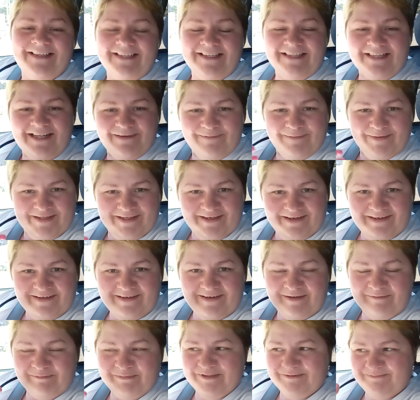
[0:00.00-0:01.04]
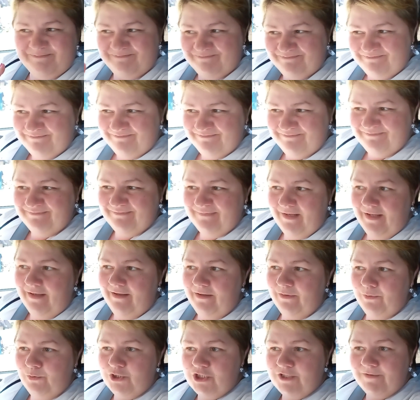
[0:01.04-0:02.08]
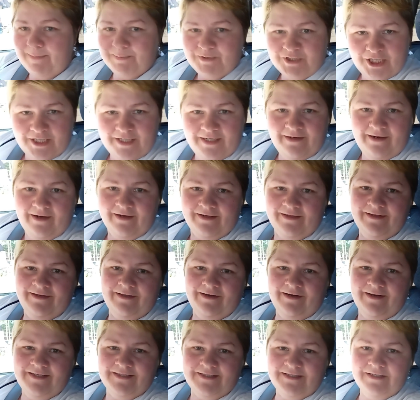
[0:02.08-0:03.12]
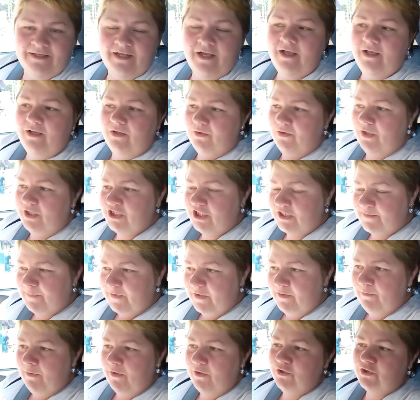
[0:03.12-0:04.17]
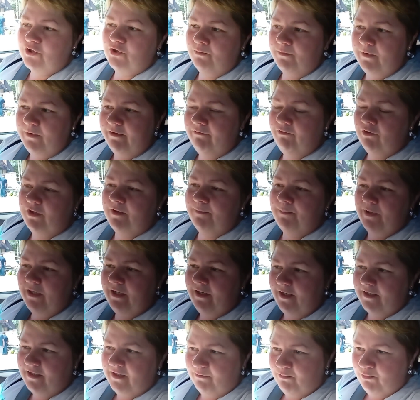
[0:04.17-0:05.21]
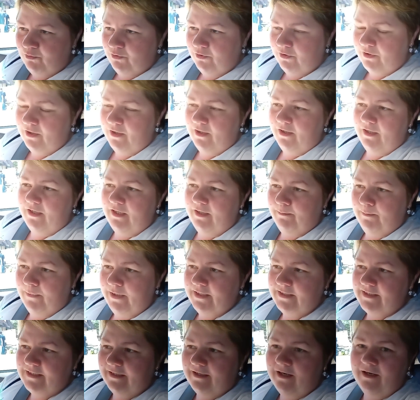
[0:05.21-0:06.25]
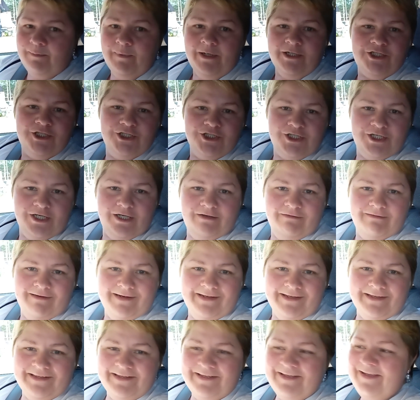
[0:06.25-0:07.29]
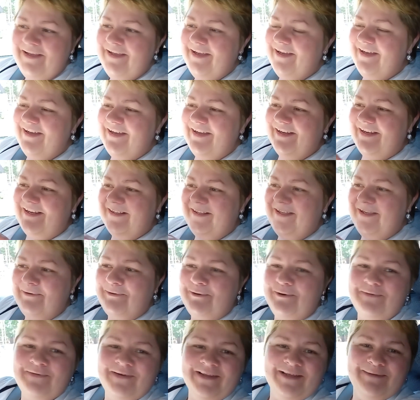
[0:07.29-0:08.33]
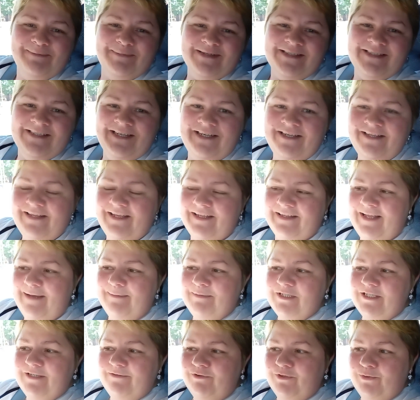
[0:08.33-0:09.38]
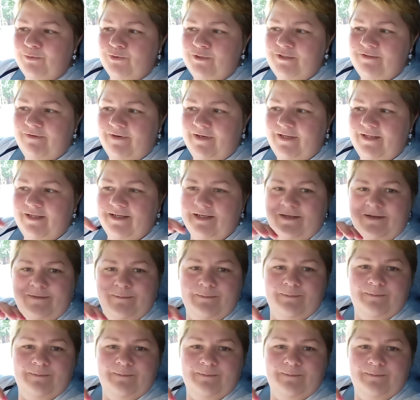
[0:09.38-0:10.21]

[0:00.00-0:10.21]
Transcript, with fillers: Это для меня как бы лучше вообще никак не красить. Но я сейчас понимаю, что мне вот и приятнее будет и мыть, как мальчишки говорят, э, когда я коврики постелила, а там же вот у дивана